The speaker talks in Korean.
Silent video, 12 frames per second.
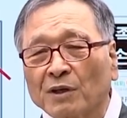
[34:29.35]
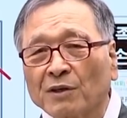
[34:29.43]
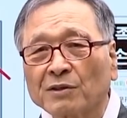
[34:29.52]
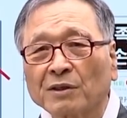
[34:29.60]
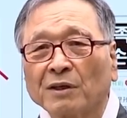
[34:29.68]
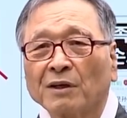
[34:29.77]

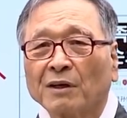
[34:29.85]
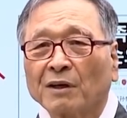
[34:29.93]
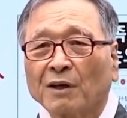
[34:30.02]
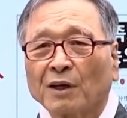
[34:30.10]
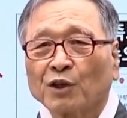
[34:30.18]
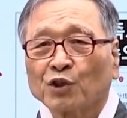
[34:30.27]
그래서
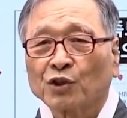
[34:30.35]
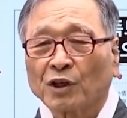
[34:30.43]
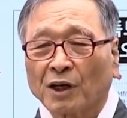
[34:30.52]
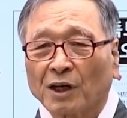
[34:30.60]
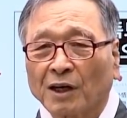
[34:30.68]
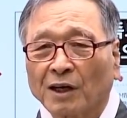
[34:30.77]

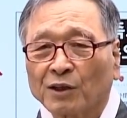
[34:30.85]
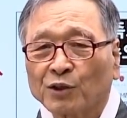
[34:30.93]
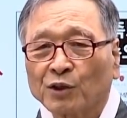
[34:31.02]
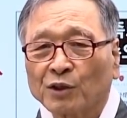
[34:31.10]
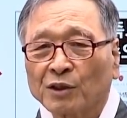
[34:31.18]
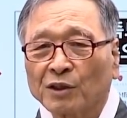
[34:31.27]
자
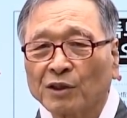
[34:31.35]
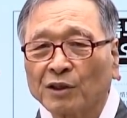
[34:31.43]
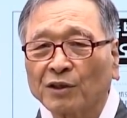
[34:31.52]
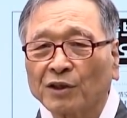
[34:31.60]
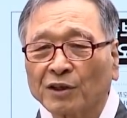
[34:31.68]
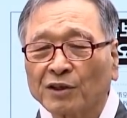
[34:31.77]

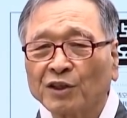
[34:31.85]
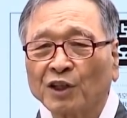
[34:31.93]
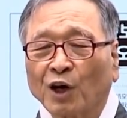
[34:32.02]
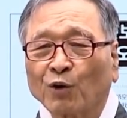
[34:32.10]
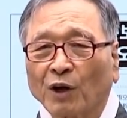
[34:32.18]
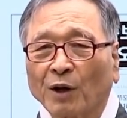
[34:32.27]
이거 이제
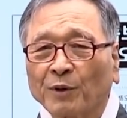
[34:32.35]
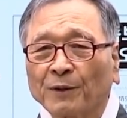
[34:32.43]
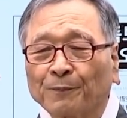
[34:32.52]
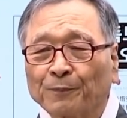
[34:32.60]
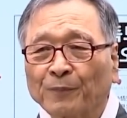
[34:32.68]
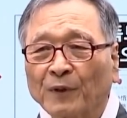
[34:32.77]
끝나고
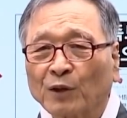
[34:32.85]
나면